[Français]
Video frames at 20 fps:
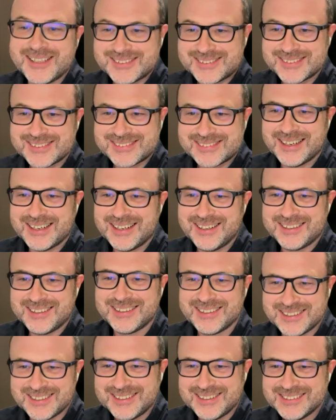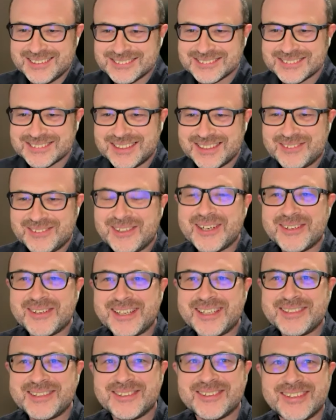ouais, c'est ça. Ouais,
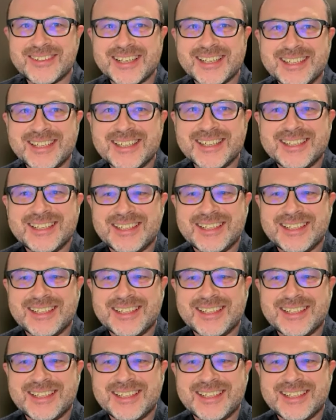ça va